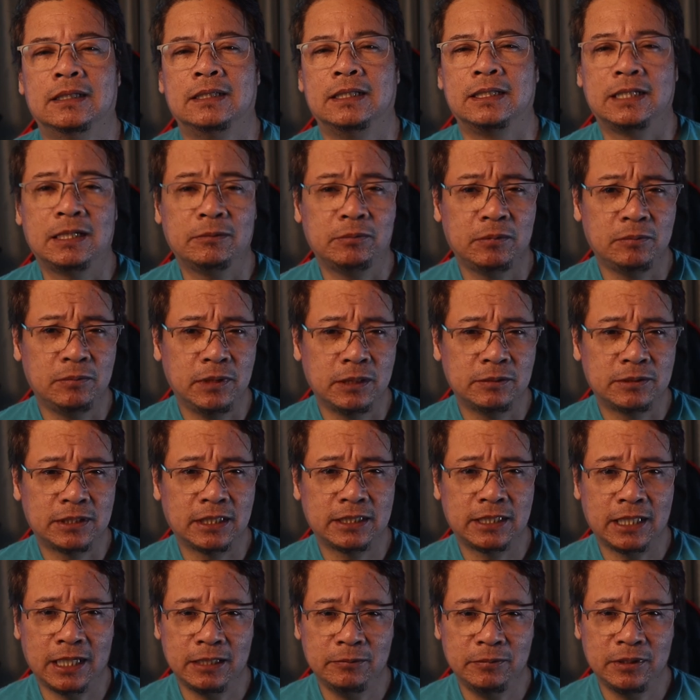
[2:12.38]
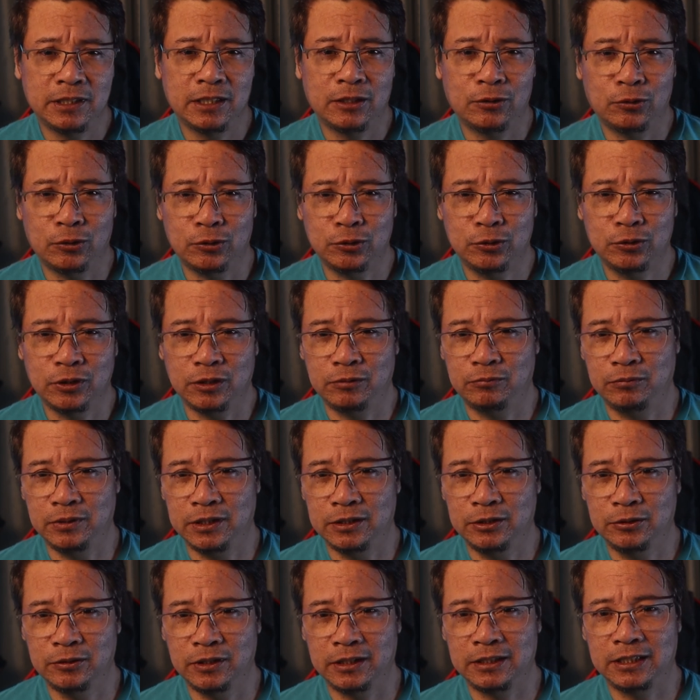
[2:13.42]
Nagka-problema sa timing ng audio at
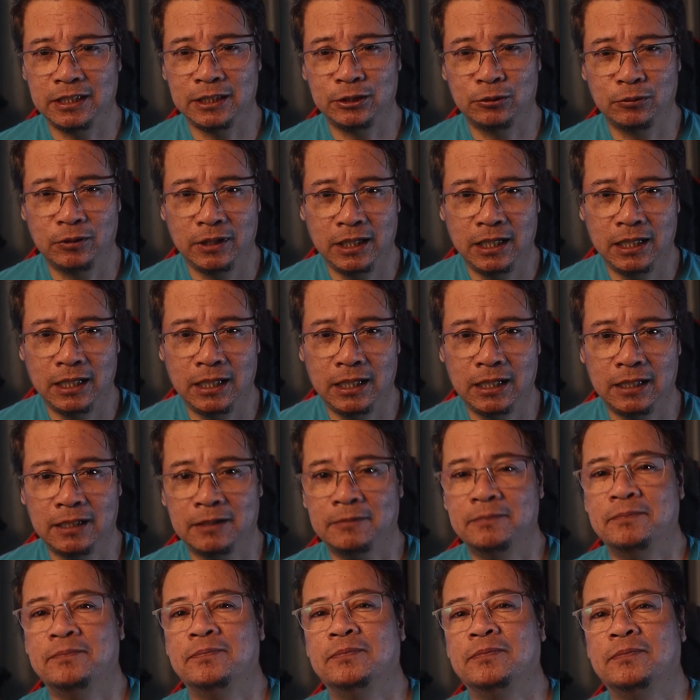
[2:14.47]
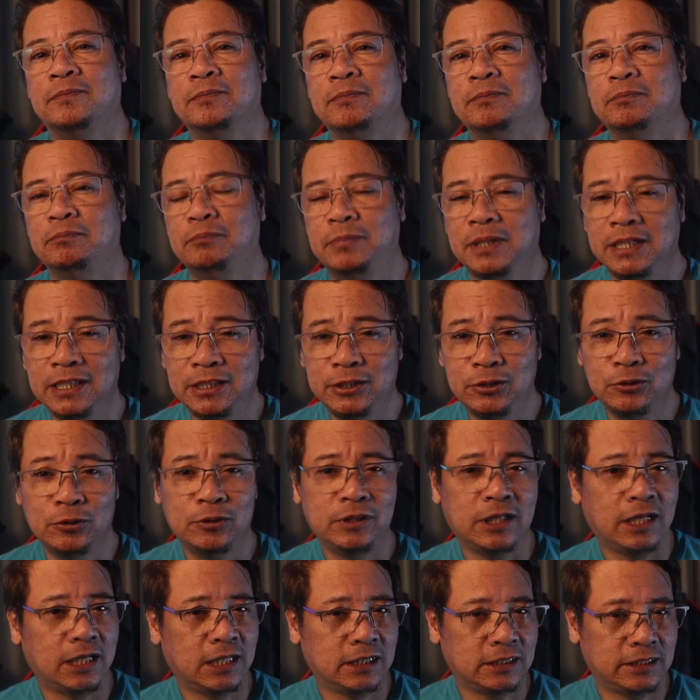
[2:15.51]
video at ito nga ang
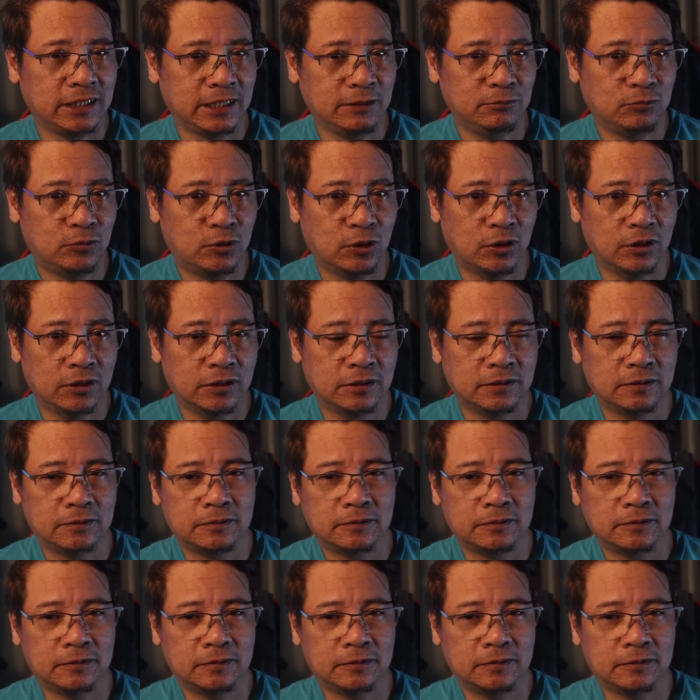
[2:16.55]
video na na-save ko.